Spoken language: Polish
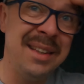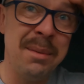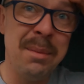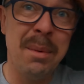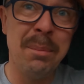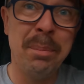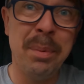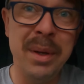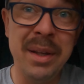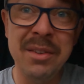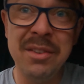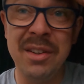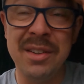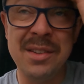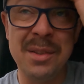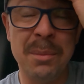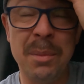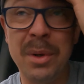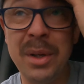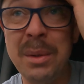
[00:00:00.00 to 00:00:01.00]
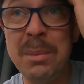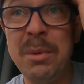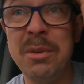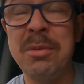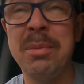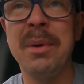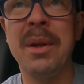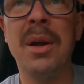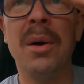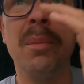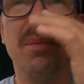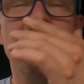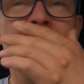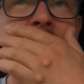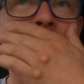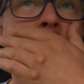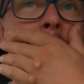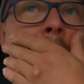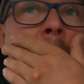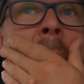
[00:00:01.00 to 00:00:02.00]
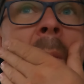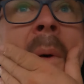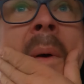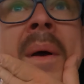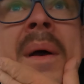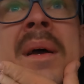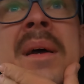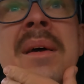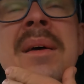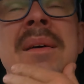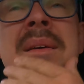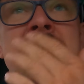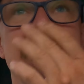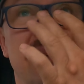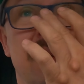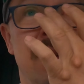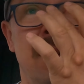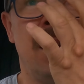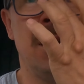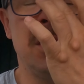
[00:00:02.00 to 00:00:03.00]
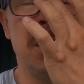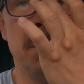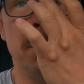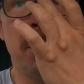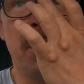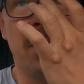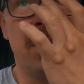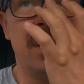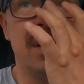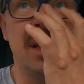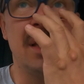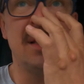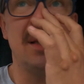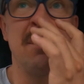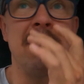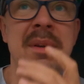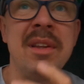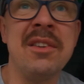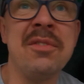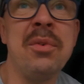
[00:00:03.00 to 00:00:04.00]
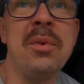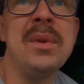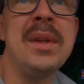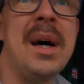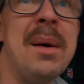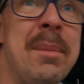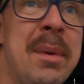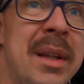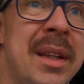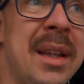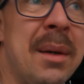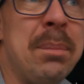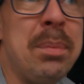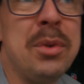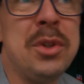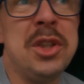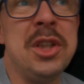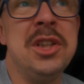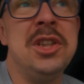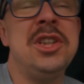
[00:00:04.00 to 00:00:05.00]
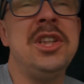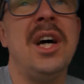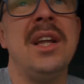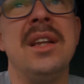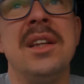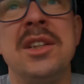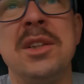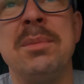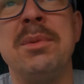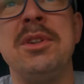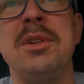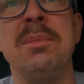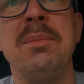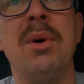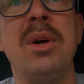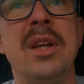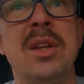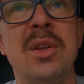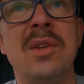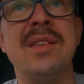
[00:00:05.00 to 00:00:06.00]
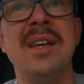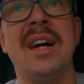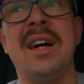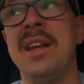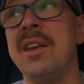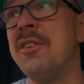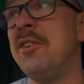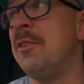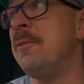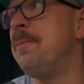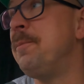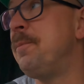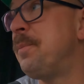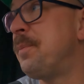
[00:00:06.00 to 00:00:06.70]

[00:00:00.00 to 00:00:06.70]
nie mam pojęcia, co moglibyśmy robić. Naszym priorytetem jest fundament, a później ściany, żebyśmy mogli to zakryć.